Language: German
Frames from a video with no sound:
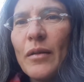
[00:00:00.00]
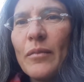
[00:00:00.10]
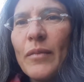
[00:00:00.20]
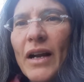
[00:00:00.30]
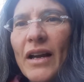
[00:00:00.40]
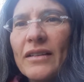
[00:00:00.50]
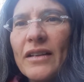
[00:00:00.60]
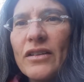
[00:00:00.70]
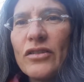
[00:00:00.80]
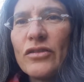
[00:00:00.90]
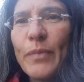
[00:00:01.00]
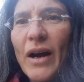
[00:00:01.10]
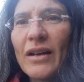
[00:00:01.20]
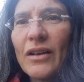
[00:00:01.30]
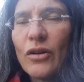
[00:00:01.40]
Man kann den
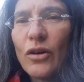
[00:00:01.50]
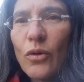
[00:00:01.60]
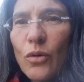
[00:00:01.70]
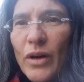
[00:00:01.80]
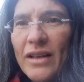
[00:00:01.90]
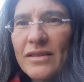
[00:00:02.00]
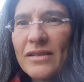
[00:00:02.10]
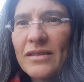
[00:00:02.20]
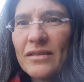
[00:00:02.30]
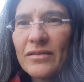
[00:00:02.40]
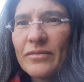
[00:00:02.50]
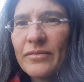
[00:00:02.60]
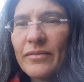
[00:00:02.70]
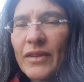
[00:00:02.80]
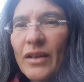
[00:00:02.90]
Spargel auch roh essen,
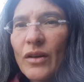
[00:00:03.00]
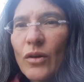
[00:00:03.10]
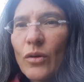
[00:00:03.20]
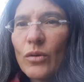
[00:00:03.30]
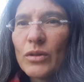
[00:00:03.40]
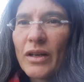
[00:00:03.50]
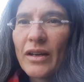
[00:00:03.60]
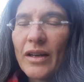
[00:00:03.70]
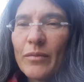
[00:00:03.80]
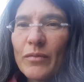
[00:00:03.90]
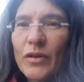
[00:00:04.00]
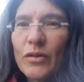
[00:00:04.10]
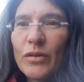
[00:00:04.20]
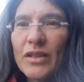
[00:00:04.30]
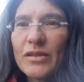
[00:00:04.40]
oder eben
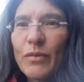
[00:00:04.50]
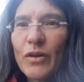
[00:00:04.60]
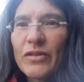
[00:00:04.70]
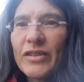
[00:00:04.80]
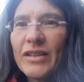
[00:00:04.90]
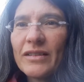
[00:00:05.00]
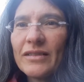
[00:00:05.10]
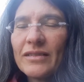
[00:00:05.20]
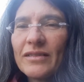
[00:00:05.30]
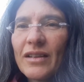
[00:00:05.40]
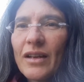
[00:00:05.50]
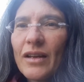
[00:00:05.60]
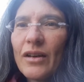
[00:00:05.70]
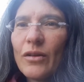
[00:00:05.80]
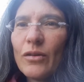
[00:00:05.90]
kurz blanchieren
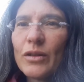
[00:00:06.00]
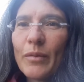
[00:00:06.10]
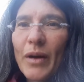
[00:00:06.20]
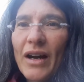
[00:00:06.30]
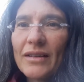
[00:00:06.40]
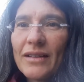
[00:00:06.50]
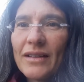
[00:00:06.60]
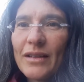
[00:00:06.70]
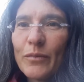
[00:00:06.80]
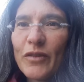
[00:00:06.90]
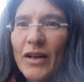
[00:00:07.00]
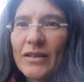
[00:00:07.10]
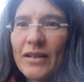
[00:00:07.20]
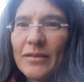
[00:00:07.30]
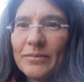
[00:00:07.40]
oder braten in der
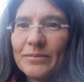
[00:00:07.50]
Pfanne.